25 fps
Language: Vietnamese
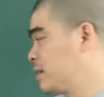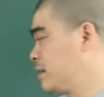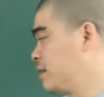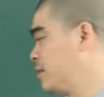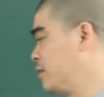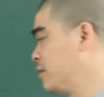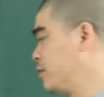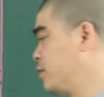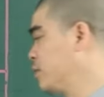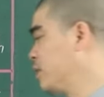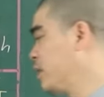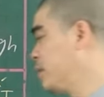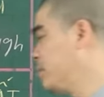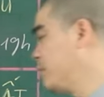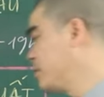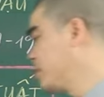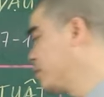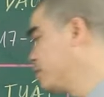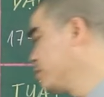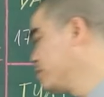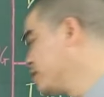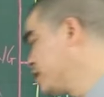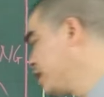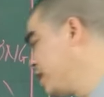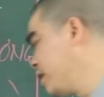Nó cũng là một
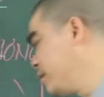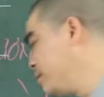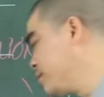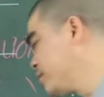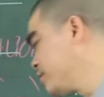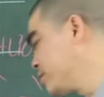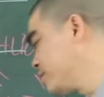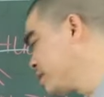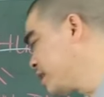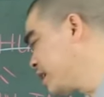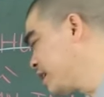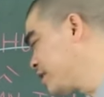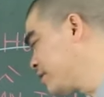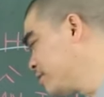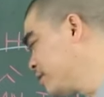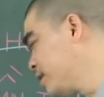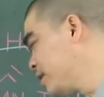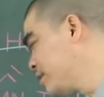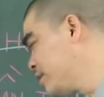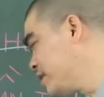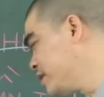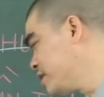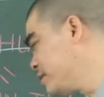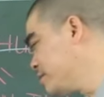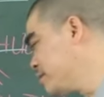khung giờ mà chúng ta cũng
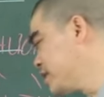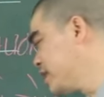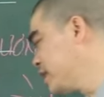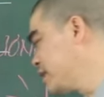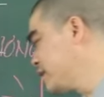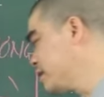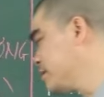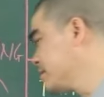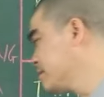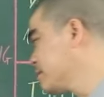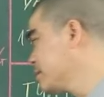cần phải xem xét.